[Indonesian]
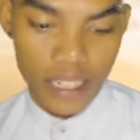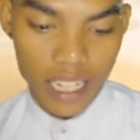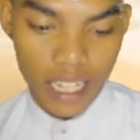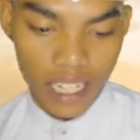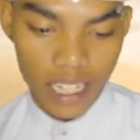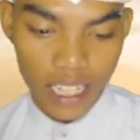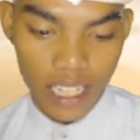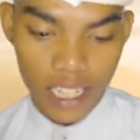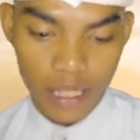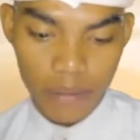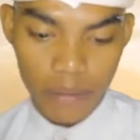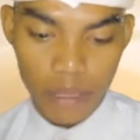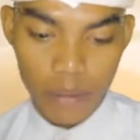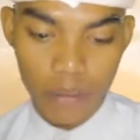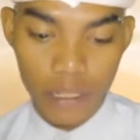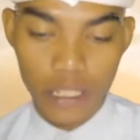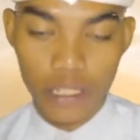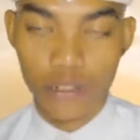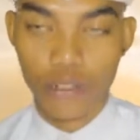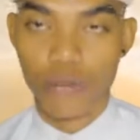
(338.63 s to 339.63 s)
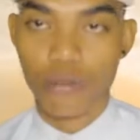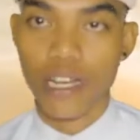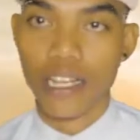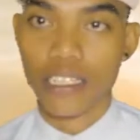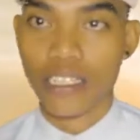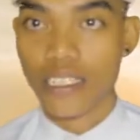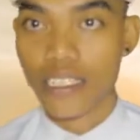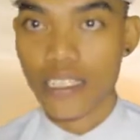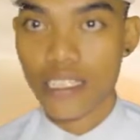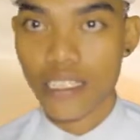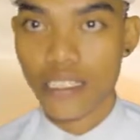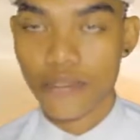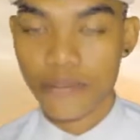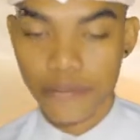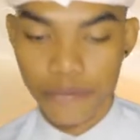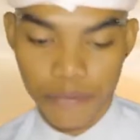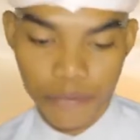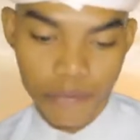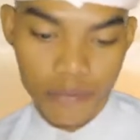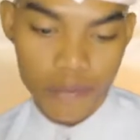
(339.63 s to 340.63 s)
ada yang berbentuk bayi
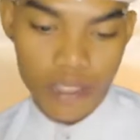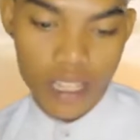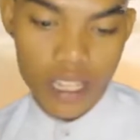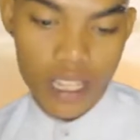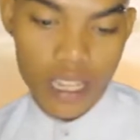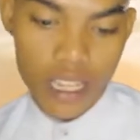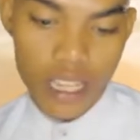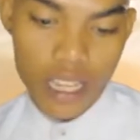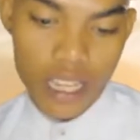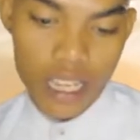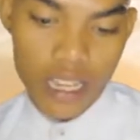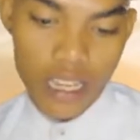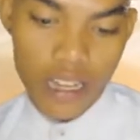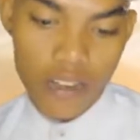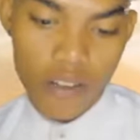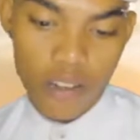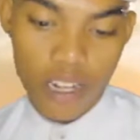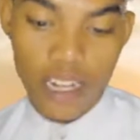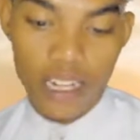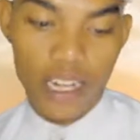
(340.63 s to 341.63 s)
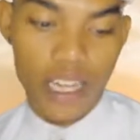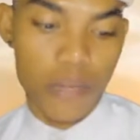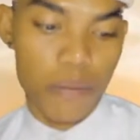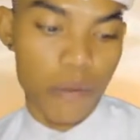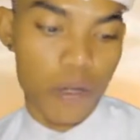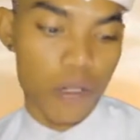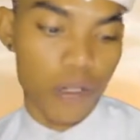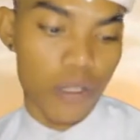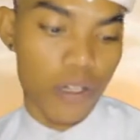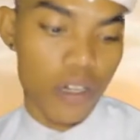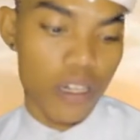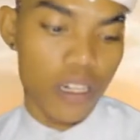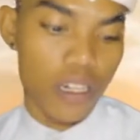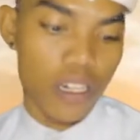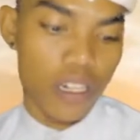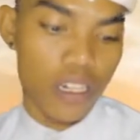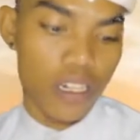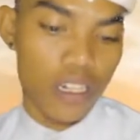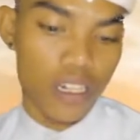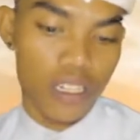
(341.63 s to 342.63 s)
orang naik
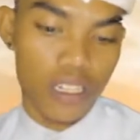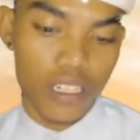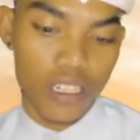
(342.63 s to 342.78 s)
motor